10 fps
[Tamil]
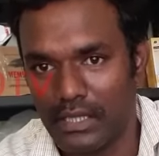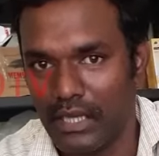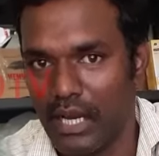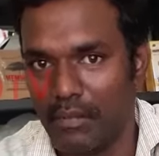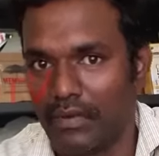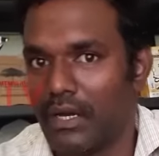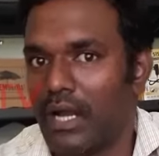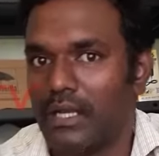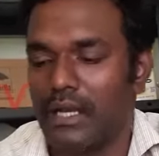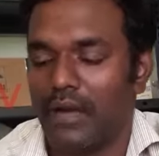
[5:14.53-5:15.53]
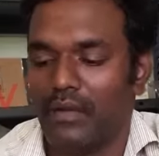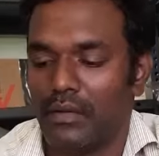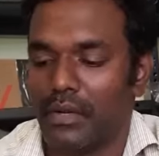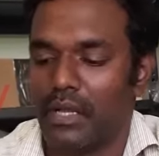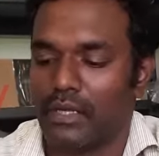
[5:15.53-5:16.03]
இது எல்லாமே வந்து ஆன்லைனில்
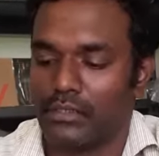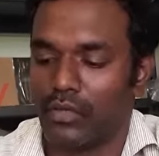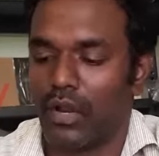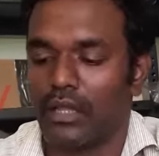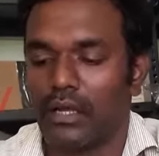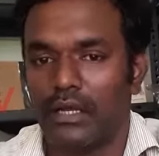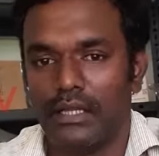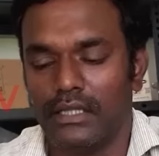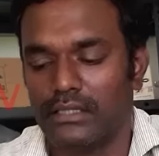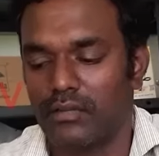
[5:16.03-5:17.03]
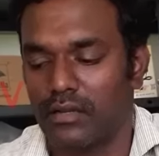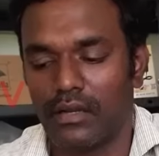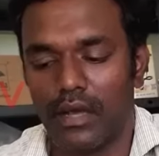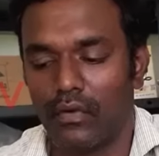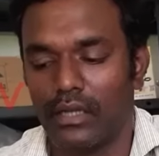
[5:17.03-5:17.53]
அவைலபிளாக இருக்குது ஸோ நான் அதுக்கான லிங்க்ஸ்
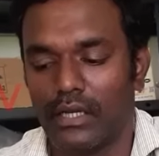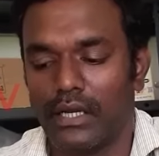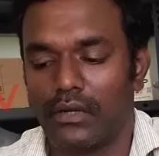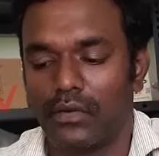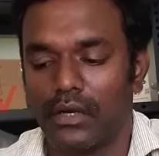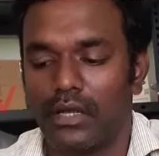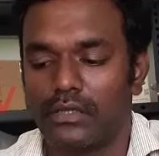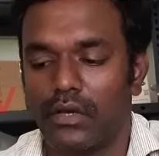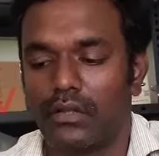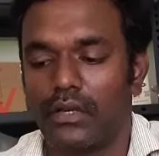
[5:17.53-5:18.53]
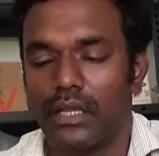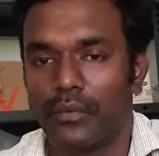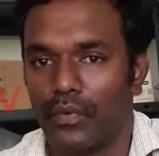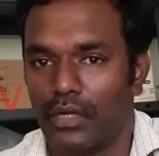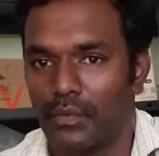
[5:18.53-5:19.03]
வேணும் நான் உங்களுக்கு கீழே கொடுக்குறேன் ஸோ அதில்
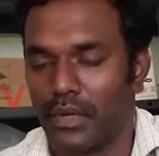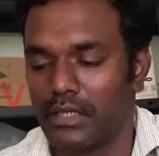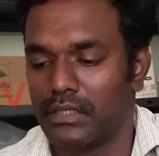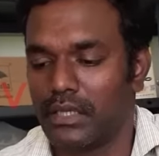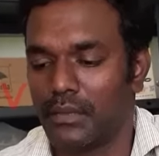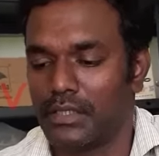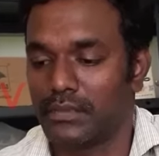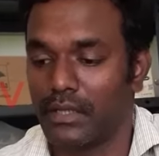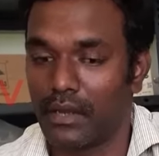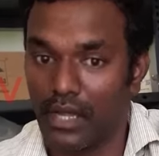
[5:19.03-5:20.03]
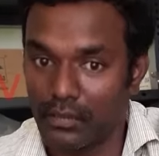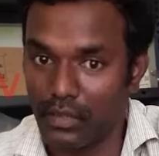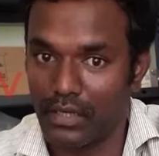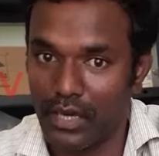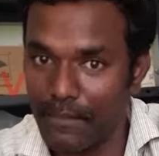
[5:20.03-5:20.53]
நீங்கள் போய்ட்டு பார்த்து நீங்கள் ப்ரெஸ் பண்ணிக்கலாம் அது
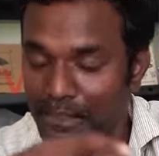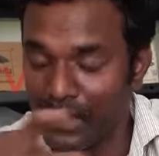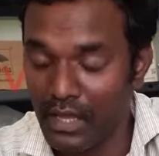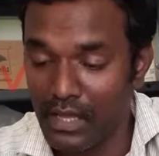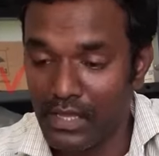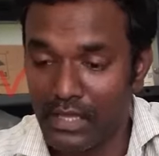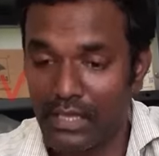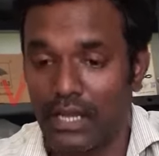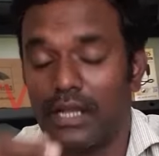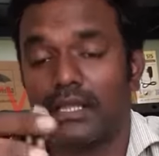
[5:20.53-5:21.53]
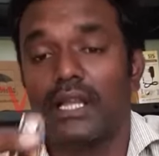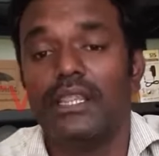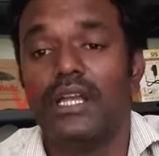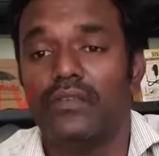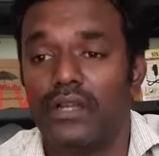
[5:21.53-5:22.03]
மட்டும் இல்லை இதுக்கான
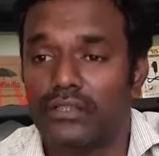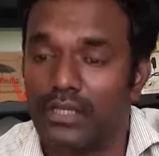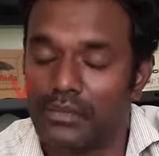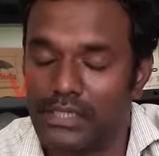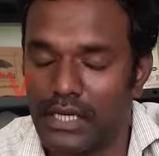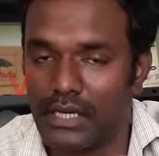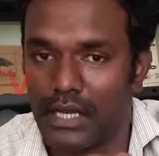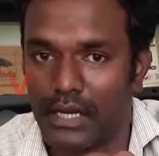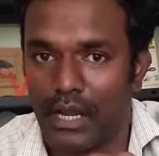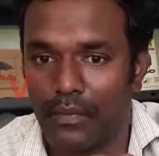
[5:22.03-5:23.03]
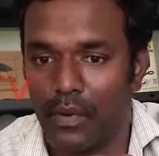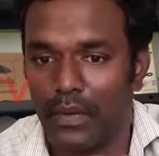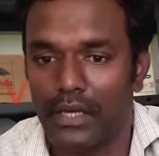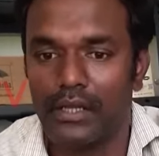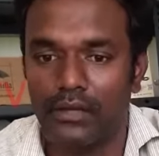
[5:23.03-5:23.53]
தனித்தனி வீடியோஸ் நம்ம சேனலில் நிறைய அப்லோட்
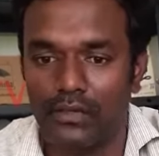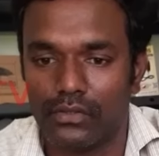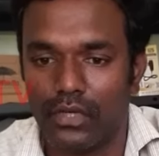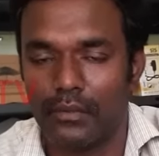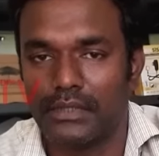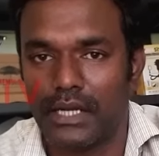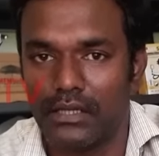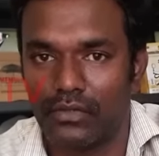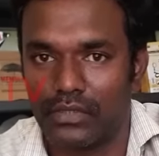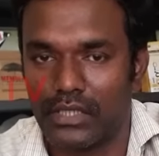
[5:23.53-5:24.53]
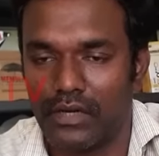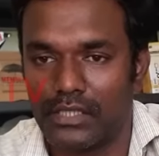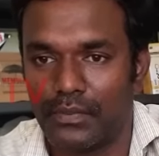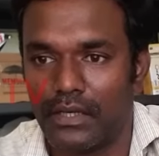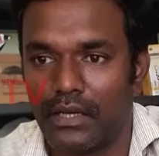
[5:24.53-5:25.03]
பண்ணிகிட்டே இருக்கும் ஸோ நம்ம சேனலை தொடச்சா
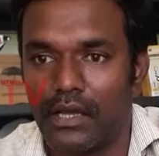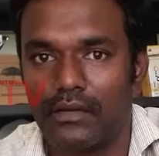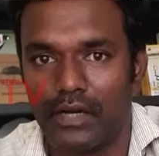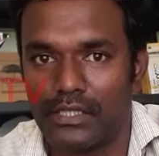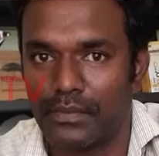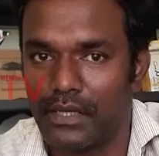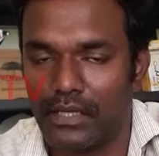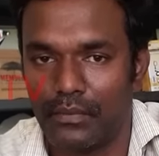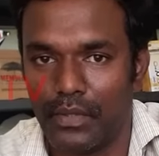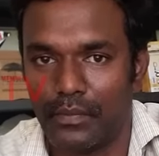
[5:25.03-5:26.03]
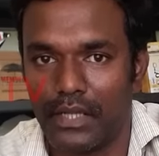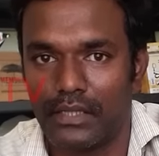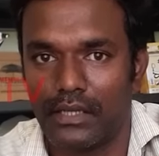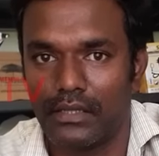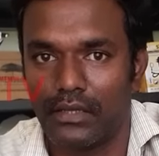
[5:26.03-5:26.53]
வாட்ச் பண்ணலன்னா வாட்ச் பண்ணி அதில் போய்
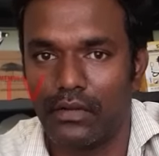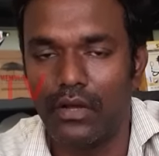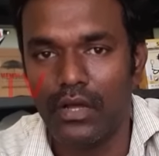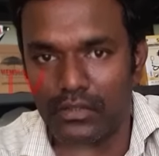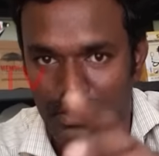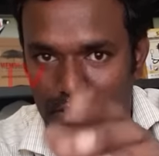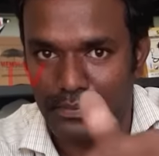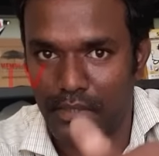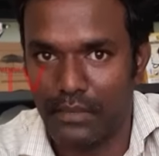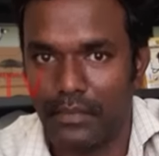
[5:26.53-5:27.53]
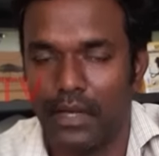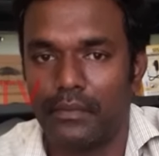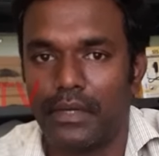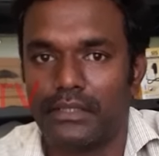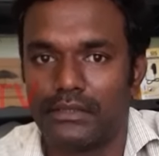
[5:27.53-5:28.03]
பார்த்தீங்கன்னா தெரியும் ஸோ சப்ஸ்கிரைப்
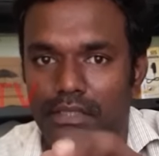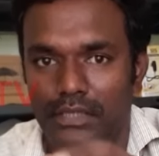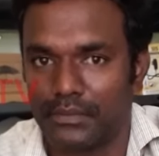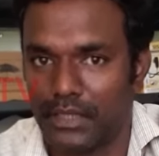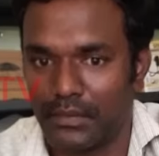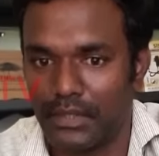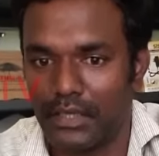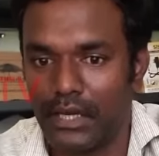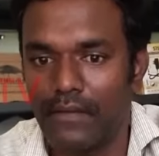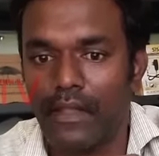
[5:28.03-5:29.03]
பண்ணாமல் பார்த்துருந்தீங்கன்னா சப்ஸ்கிரைப் பண்ணிவிடுங்க